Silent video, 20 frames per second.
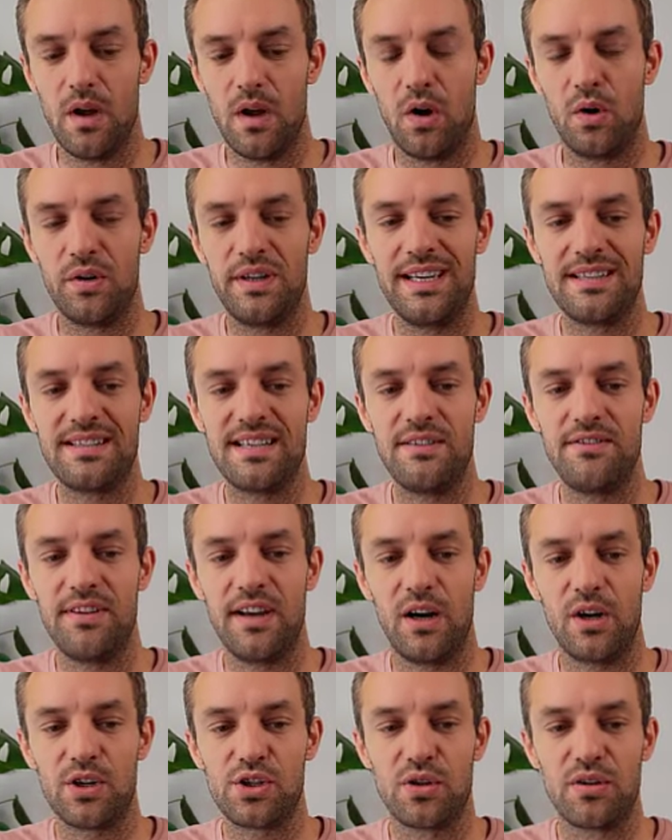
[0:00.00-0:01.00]
Und hier sehen
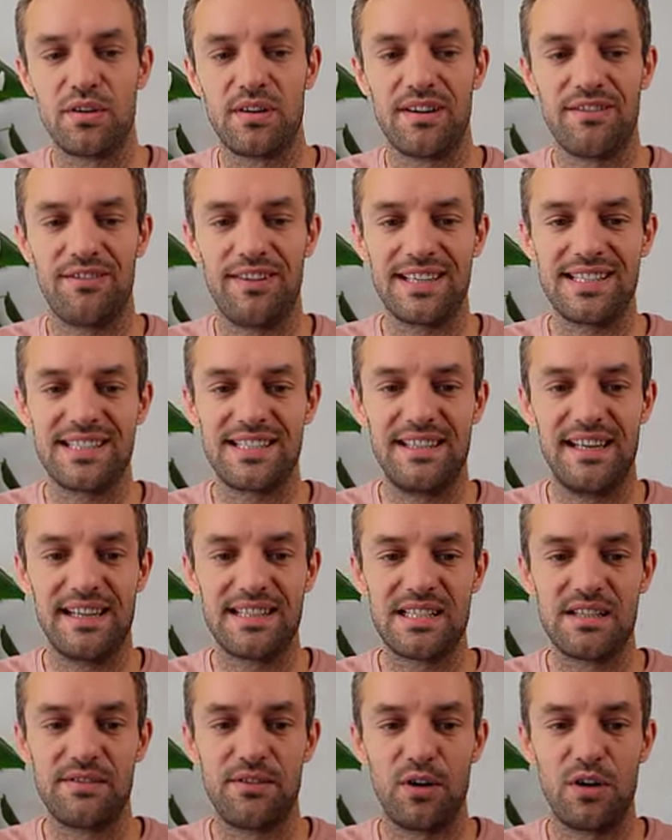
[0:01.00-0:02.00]
wir auch schon, was die
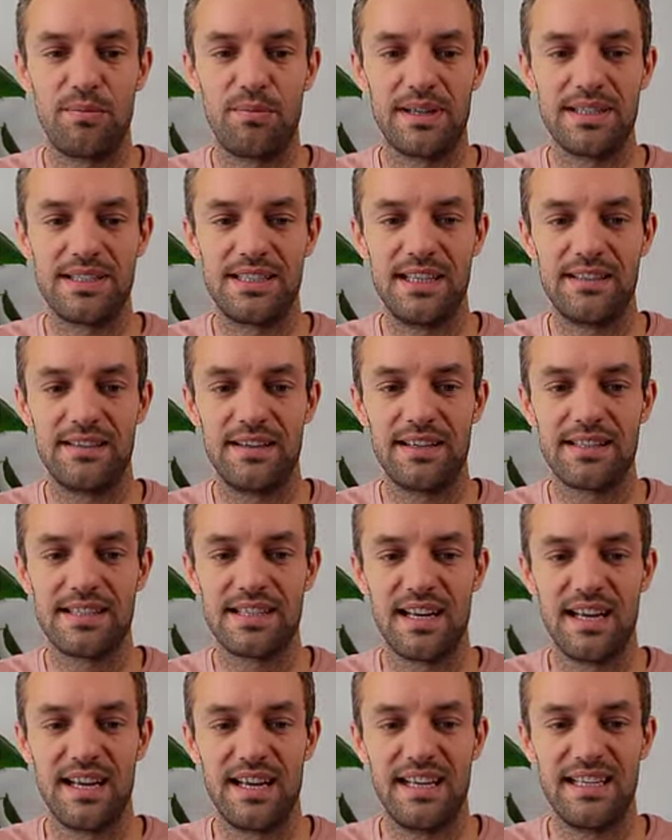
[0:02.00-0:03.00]
letzte Woche passiert
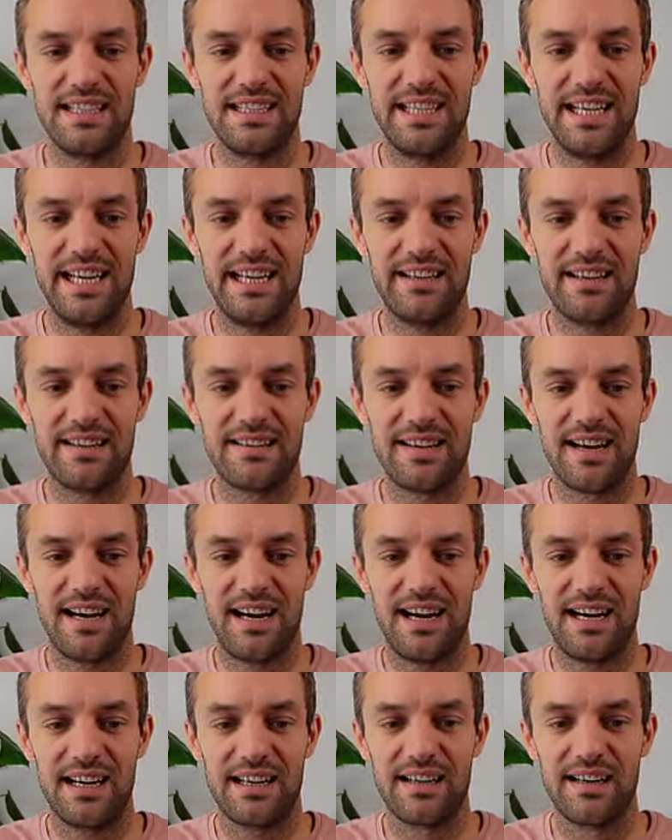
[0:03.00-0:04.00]
ist. Jeden
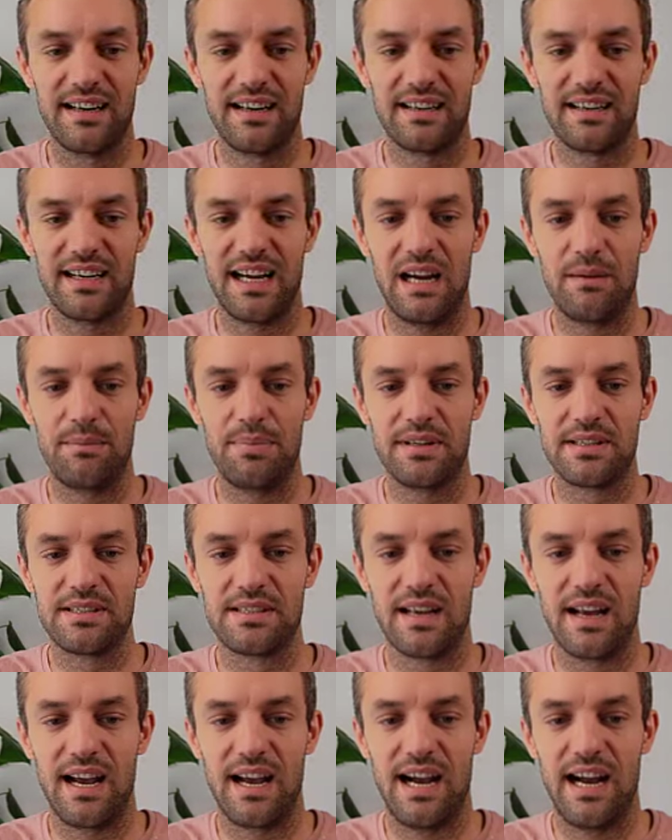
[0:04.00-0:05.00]
Tag gab
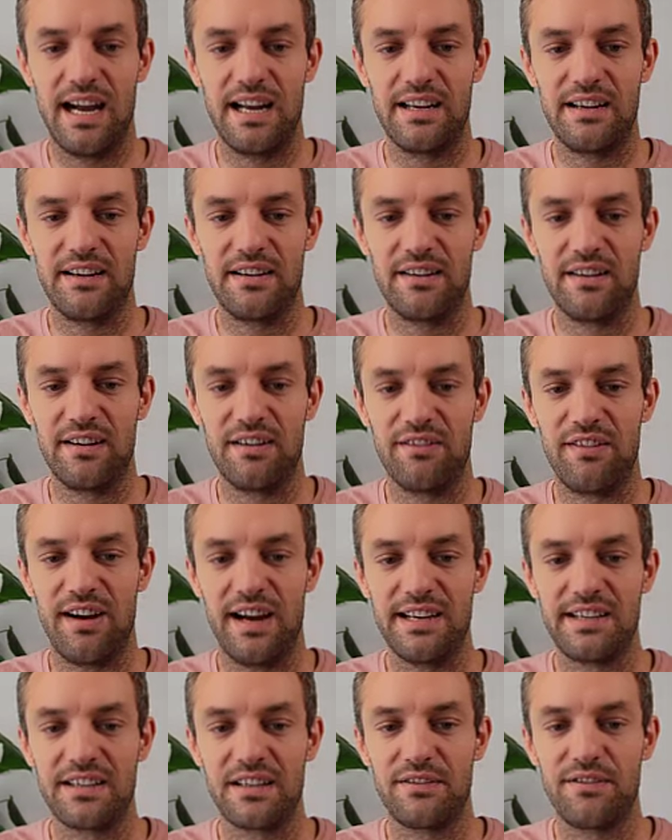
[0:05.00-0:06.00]
es eine
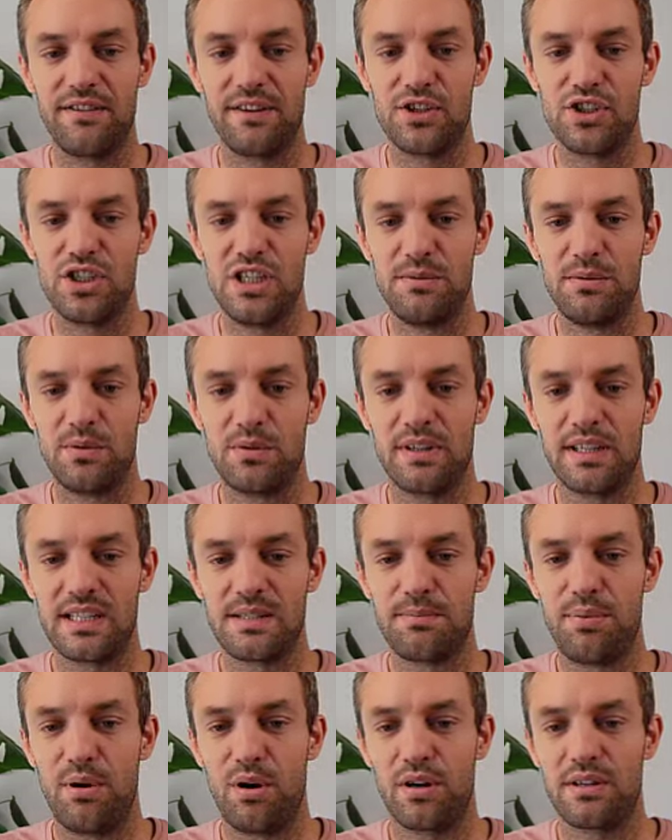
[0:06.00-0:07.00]
weitere Verschiebung des
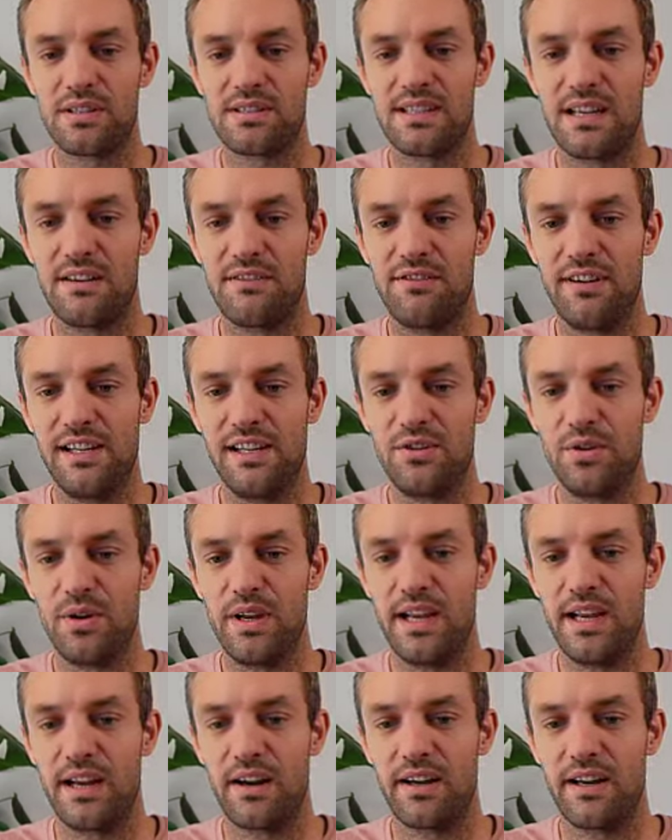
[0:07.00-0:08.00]
POX, der Value
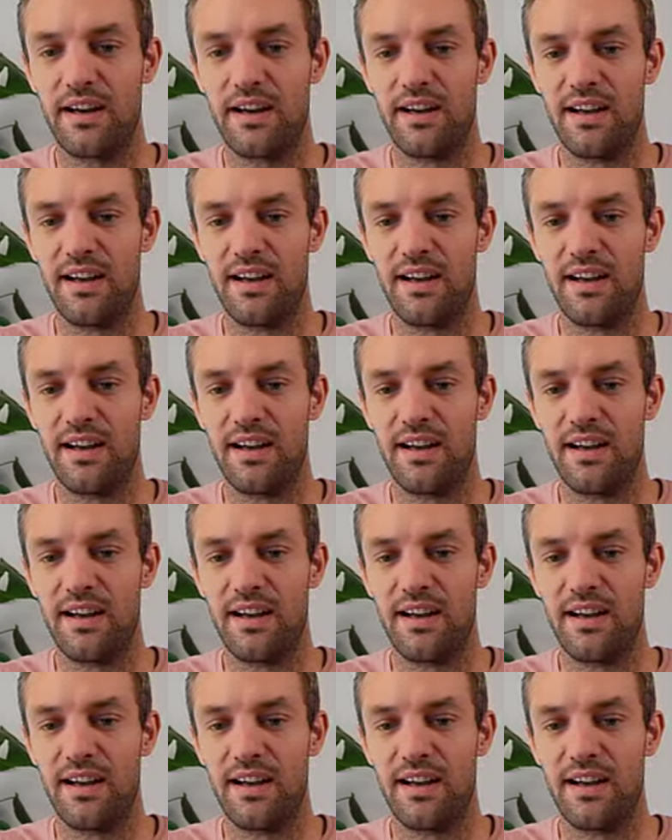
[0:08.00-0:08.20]
Area,